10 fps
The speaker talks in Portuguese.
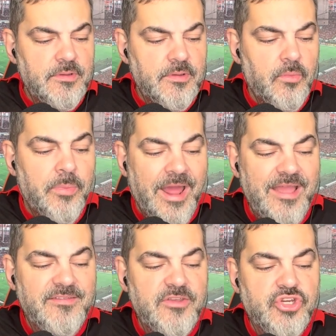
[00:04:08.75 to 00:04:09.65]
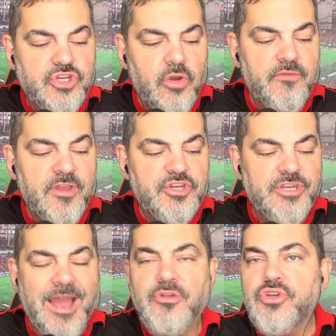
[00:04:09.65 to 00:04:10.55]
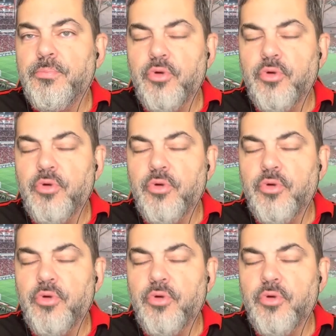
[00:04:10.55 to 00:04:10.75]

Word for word: Braz encheu o vestiário de